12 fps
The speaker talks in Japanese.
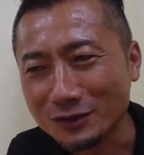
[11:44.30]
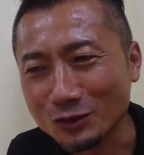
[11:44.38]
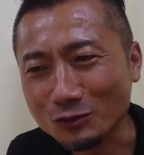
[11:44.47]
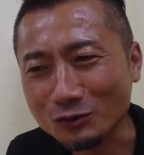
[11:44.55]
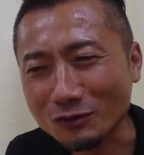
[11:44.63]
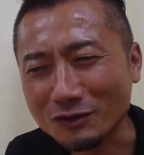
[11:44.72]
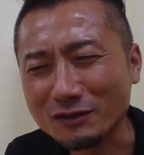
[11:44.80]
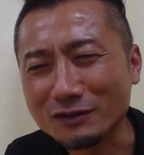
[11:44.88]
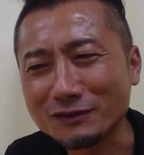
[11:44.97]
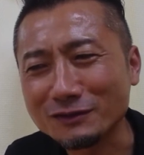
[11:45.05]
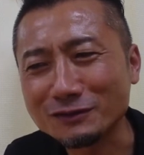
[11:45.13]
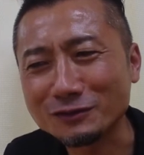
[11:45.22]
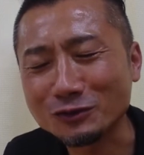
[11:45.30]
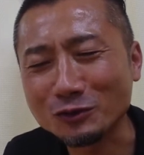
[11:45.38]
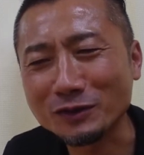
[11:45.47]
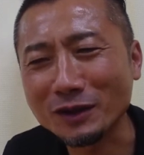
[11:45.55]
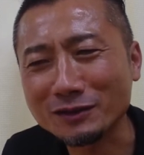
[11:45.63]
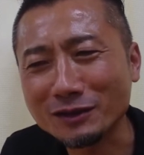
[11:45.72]
ちょっと,、えー、と
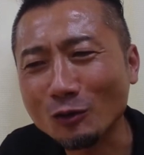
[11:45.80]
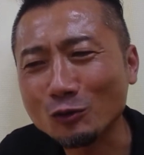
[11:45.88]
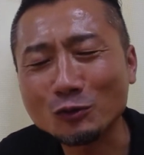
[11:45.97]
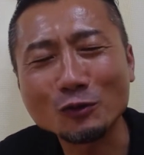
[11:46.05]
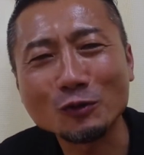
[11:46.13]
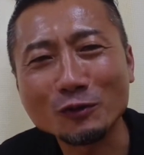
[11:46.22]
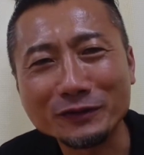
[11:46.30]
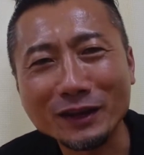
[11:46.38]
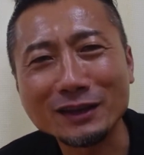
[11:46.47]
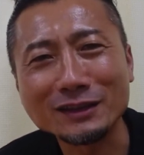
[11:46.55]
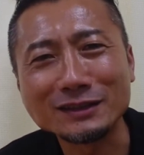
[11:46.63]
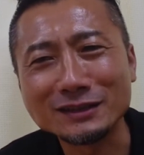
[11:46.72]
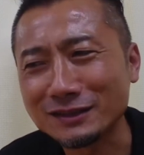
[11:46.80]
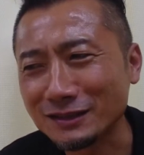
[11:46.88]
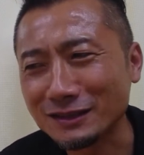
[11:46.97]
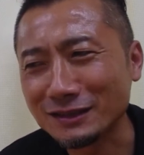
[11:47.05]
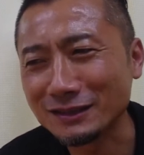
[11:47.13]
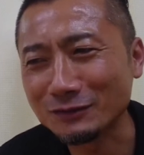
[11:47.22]
やったことない
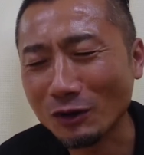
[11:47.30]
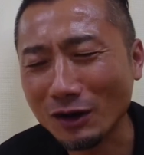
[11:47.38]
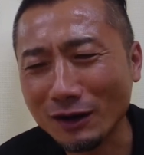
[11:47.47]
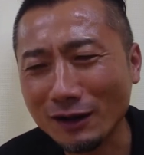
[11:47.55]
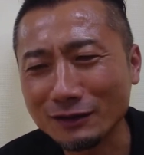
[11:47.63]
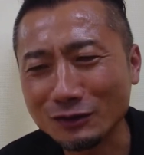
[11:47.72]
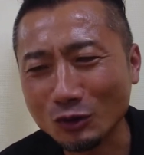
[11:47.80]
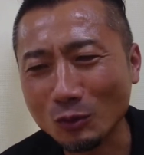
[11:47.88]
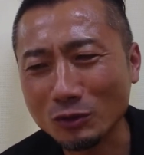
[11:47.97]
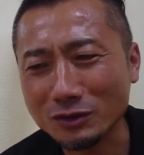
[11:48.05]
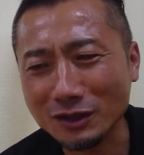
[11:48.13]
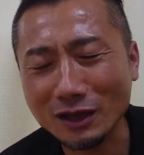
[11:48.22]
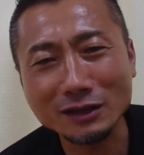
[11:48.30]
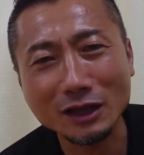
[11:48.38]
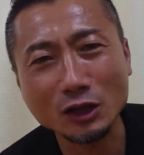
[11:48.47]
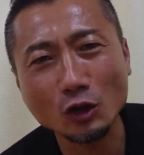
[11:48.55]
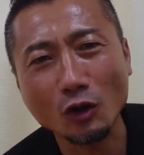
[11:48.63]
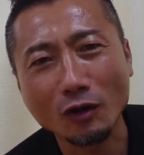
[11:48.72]
し分からんと思ったんや
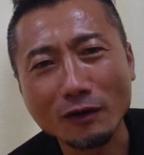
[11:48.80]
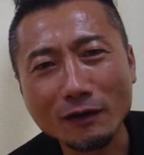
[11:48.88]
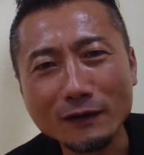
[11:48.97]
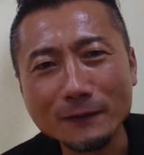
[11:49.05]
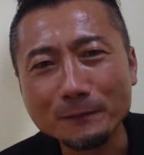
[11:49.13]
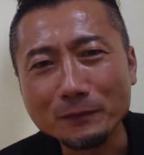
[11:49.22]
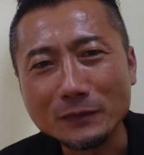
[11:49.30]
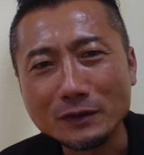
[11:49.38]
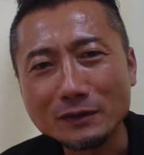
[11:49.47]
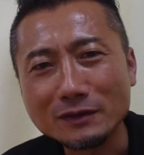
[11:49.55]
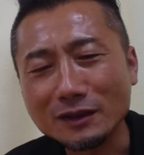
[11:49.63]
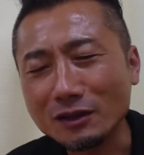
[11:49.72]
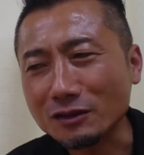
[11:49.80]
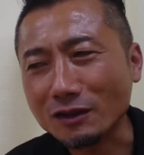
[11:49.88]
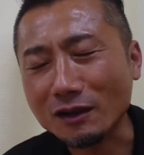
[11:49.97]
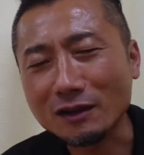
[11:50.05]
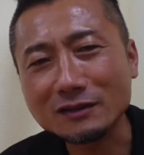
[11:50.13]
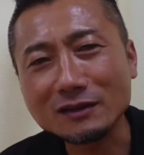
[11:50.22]
けどだって
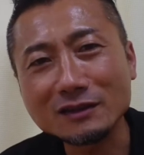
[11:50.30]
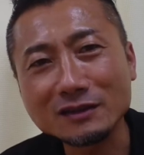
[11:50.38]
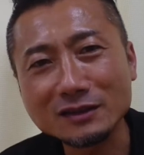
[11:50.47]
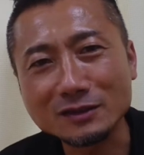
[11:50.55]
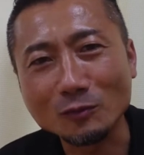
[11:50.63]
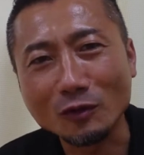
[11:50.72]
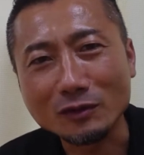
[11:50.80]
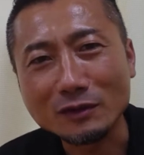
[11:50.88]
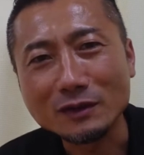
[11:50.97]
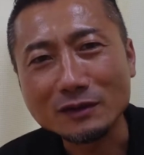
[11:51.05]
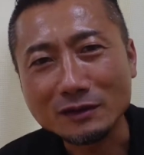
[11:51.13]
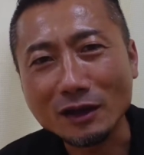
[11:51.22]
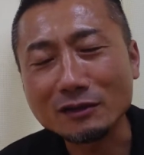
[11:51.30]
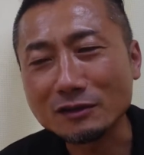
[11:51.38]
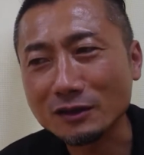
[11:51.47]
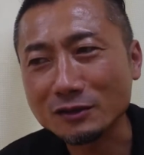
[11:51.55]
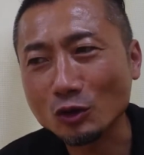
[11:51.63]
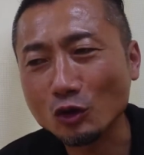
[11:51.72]
簡単ですもん大
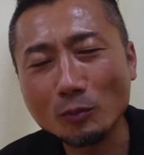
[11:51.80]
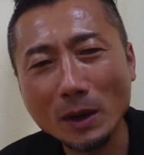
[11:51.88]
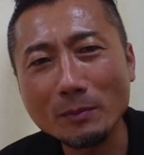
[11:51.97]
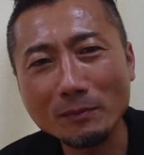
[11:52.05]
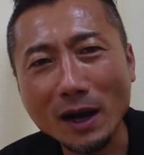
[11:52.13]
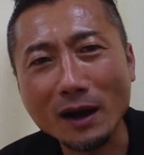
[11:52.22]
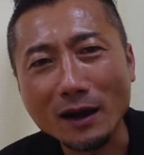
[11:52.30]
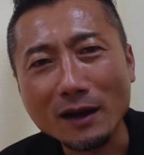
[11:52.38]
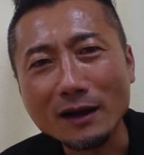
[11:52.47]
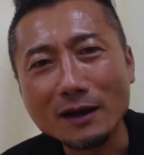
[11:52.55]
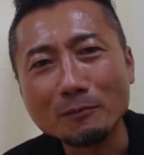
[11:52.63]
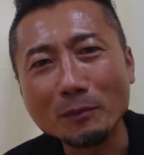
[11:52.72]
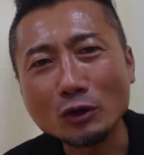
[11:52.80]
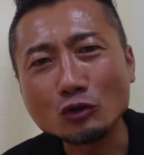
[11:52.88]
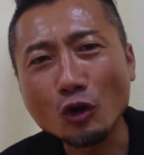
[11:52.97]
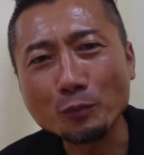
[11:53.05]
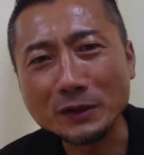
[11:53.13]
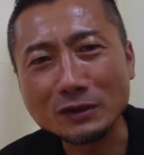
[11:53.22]
抵そのまんま丸
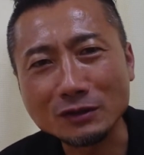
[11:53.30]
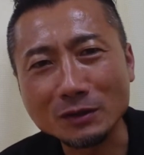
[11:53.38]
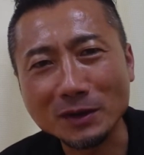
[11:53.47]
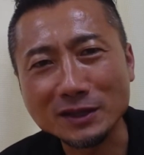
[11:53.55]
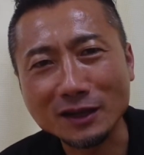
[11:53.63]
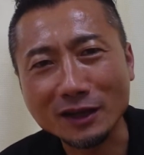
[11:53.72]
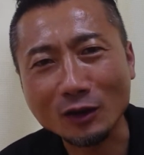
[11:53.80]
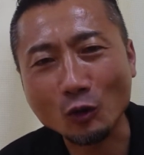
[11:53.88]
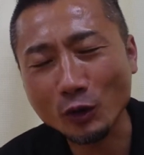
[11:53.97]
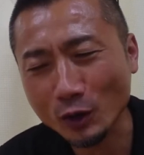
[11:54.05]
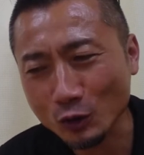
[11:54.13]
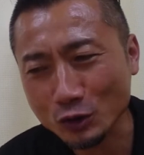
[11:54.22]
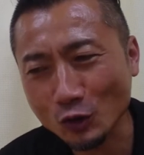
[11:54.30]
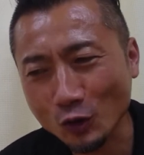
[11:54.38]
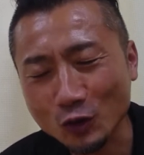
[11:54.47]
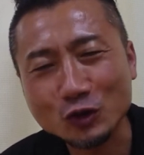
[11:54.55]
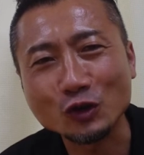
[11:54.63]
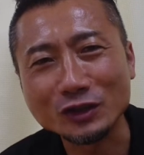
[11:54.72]
コピーすればいいだけこれこそ
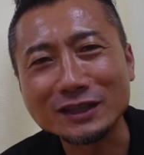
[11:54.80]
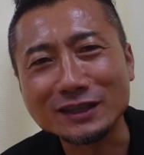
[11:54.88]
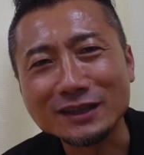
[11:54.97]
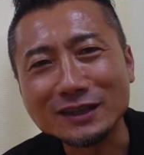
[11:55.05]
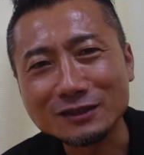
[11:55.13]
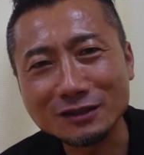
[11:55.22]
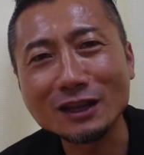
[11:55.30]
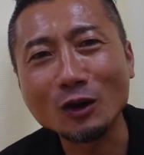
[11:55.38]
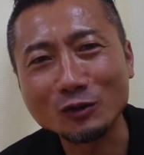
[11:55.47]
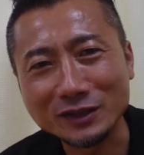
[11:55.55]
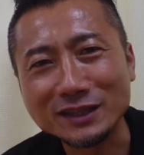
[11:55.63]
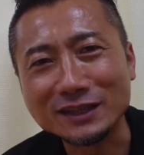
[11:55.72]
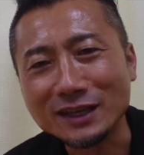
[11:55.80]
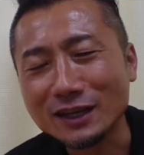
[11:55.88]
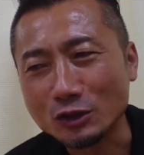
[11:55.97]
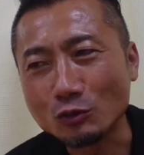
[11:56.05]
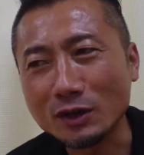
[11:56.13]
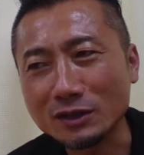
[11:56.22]
本当に素直に
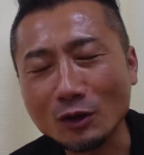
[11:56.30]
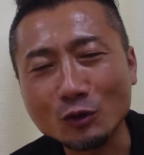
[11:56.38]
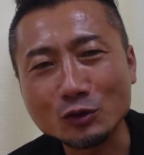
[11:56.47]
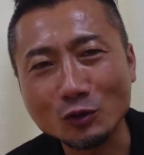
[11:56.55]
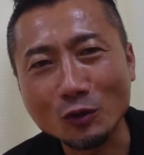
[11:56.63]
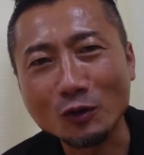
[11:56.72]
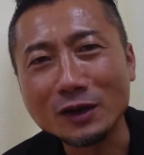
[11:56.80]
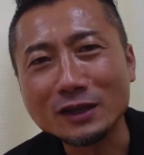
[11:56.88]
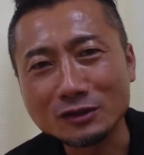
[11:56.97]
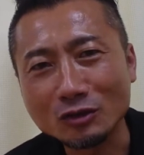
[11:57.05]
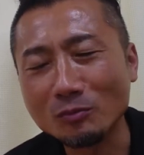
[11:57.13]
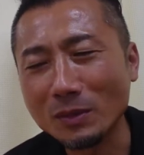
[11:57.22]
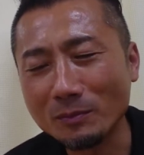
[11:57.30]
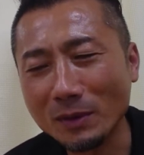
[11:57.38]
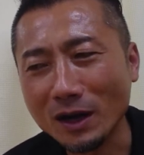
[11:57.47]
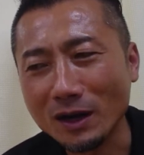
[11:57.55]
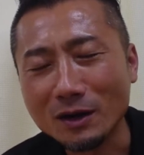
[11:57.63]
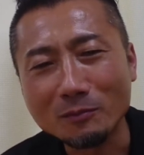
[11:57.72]
言われたことをそのまん
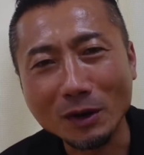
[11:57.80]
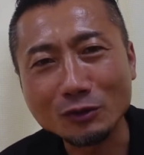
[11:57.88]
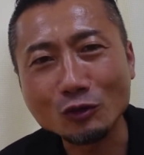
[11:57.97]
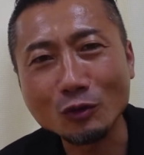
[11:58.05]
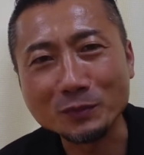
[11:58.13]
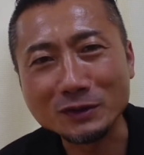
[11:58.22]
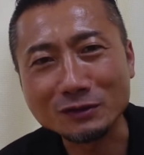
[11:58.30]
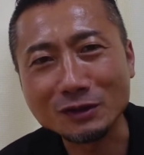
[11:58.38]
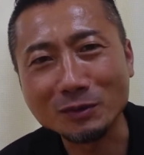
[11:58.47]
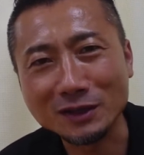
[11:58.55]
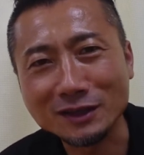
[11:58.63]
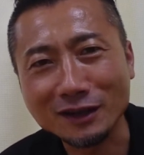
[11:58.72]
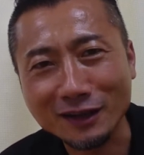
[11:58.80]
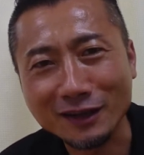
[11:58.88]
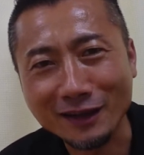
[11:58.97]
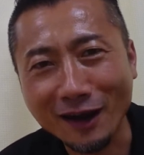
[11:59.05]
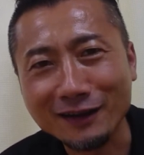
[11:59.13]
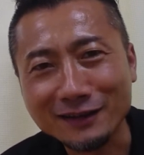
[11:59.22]
ま丸コピーすればいいだ
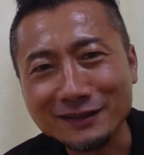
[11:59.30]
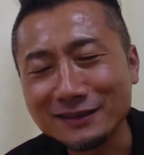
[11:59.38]
けやん。